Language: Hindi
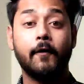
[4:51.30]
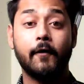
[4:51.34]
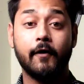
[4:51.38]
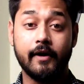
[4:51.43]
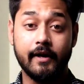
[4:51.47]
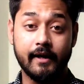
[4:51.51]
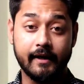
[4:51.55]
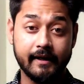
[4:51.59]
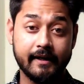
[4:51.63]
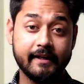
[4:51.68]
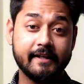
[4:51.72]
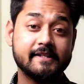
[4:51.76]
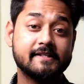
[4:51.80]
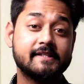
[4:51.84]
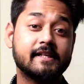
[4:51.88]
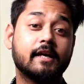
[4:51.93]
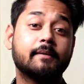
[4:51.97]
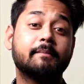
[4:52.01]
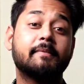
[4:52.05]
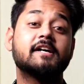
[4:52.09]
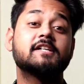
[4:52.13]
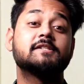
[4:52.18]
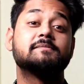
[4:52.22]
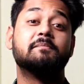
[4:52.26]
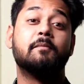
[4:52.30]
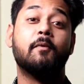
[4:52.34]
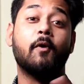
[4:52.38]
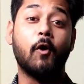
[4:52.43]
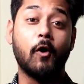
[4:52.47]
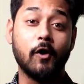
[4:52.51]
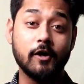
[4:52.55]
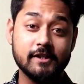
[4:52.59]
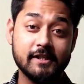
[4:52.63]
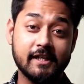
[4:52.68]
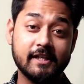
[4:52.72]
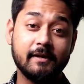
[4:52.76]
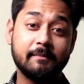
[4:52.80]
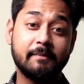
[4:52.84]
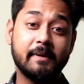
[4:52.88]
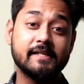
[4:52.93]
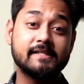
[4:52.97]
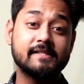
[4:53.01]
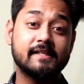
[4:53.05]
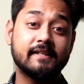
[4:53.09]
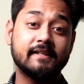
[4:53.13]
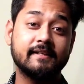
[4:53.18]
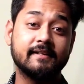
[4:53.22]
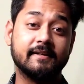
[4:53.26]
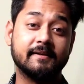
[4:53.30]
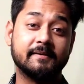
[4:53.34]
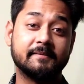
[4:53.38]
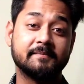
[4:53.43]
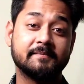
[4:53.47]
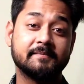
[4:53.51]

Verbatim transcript: और अगर किसी के पास बहुत ज़्यादा पैसे हैं